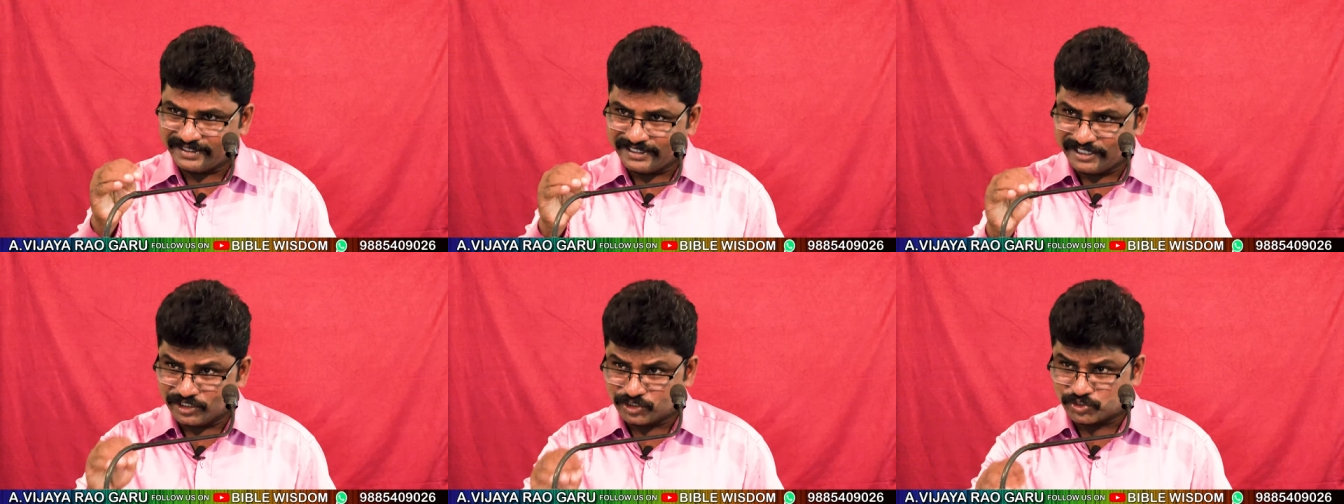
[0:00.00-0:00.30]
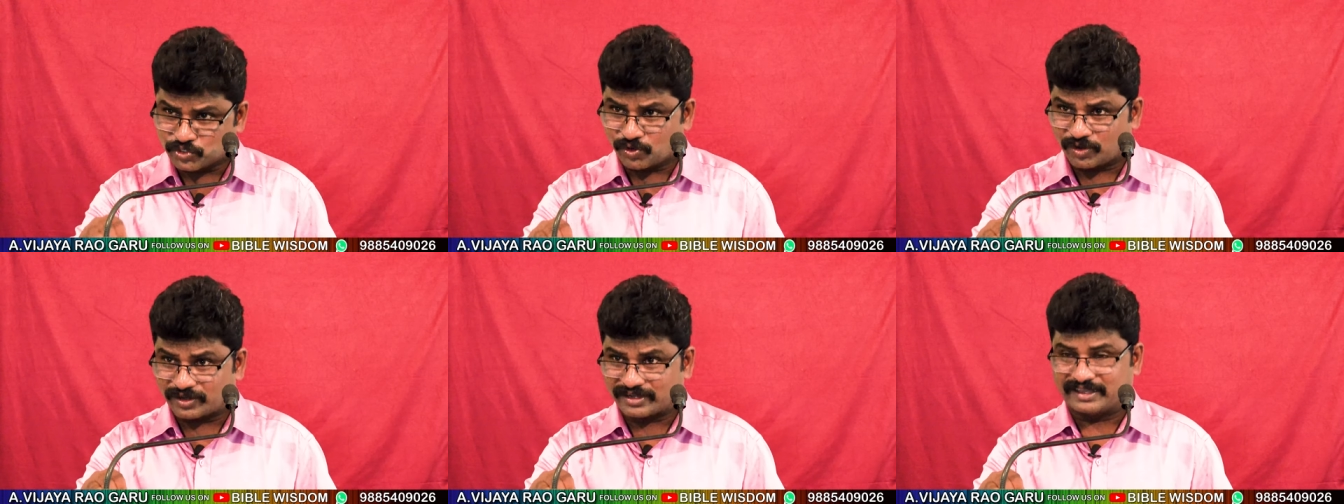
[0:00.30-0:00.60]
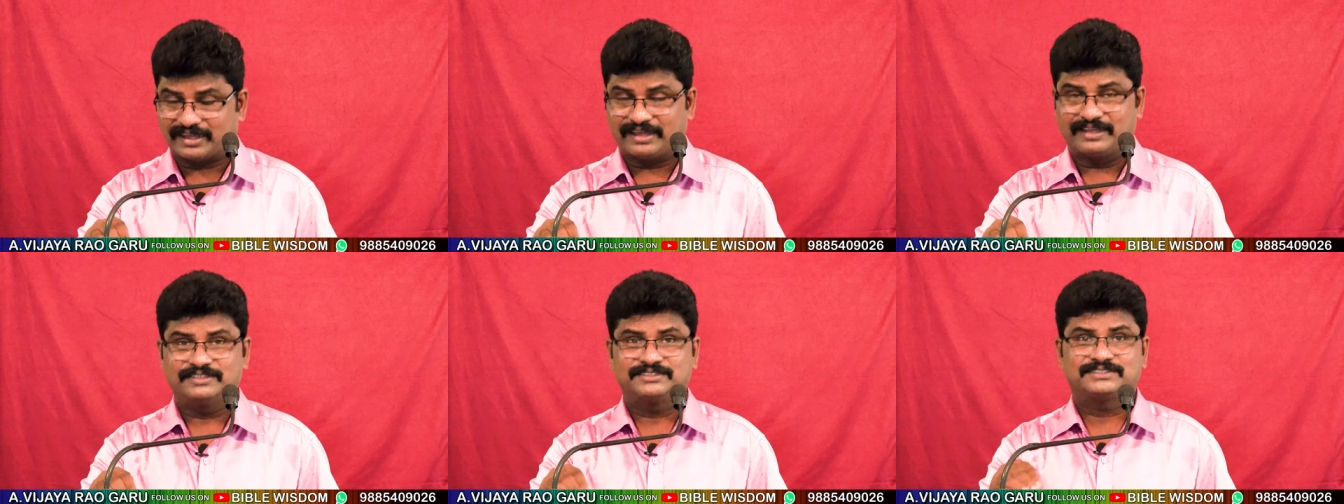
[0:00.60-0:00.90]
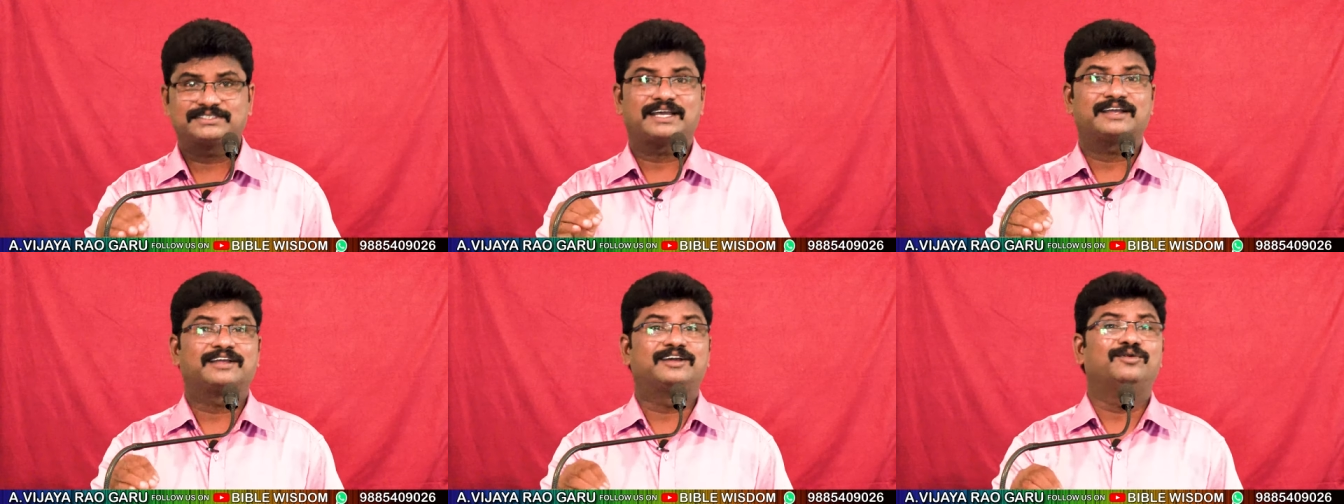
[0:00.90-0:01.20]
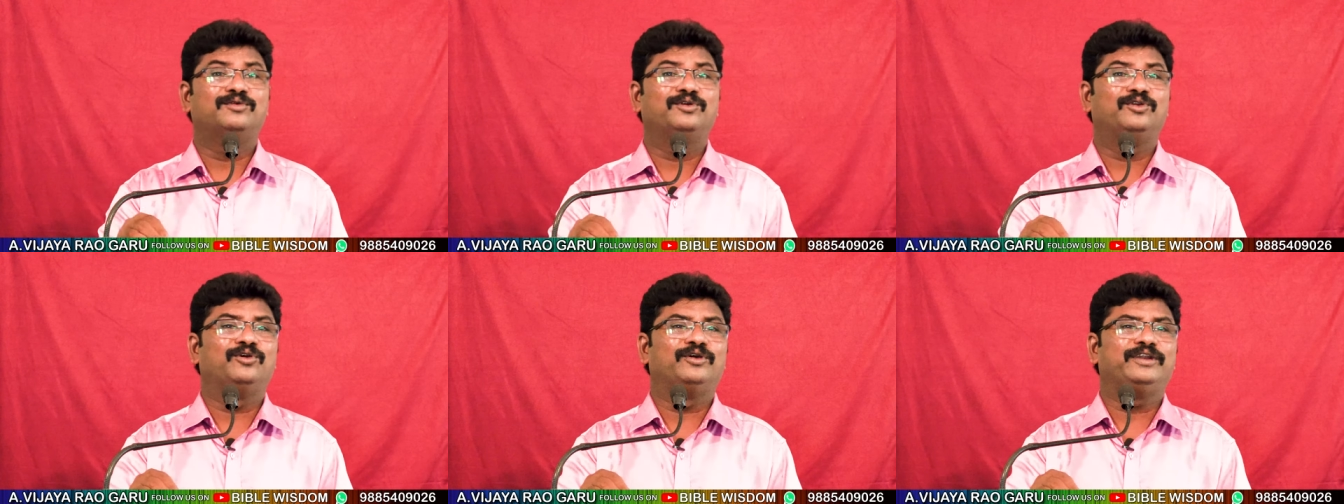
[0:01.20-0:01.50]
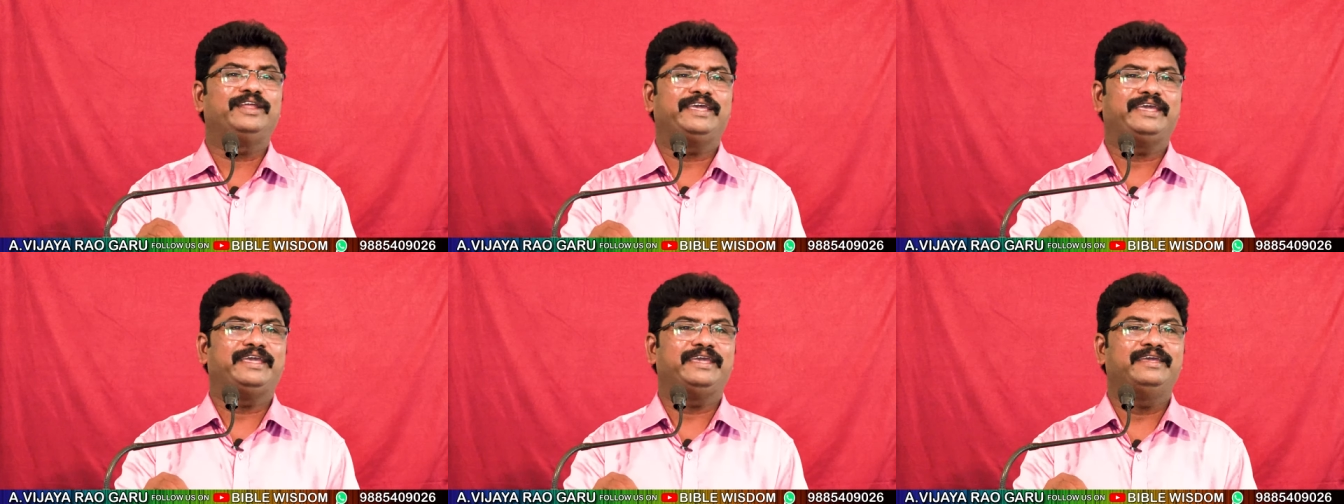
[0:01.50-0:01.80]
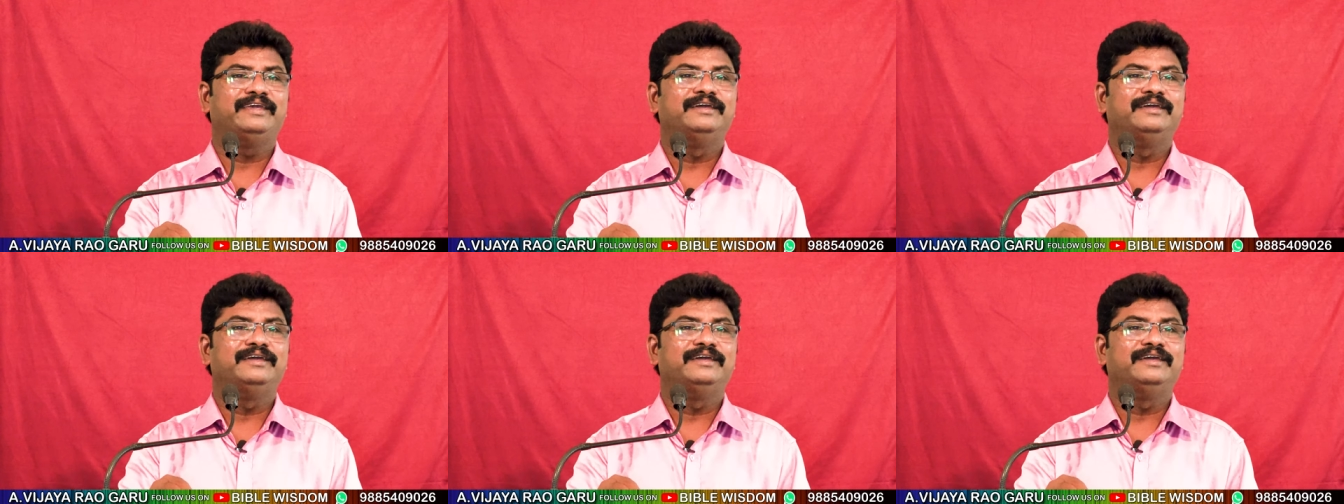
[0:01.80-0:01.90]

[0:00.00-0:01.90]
ఈ చోట సంఘంలోనే